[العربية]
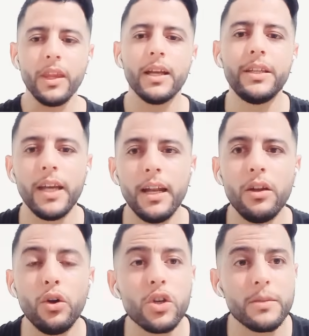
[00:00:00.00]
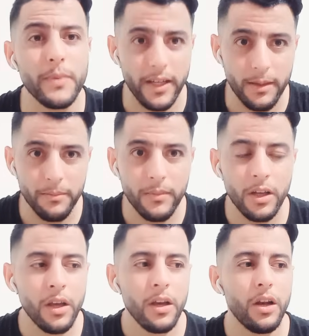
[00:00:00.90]
ديال الاخت مريم
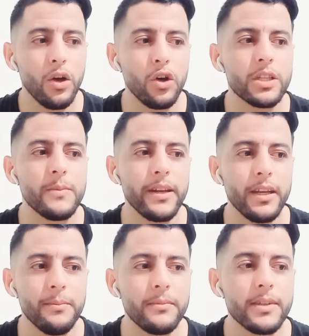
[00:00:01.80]
الاخت مريم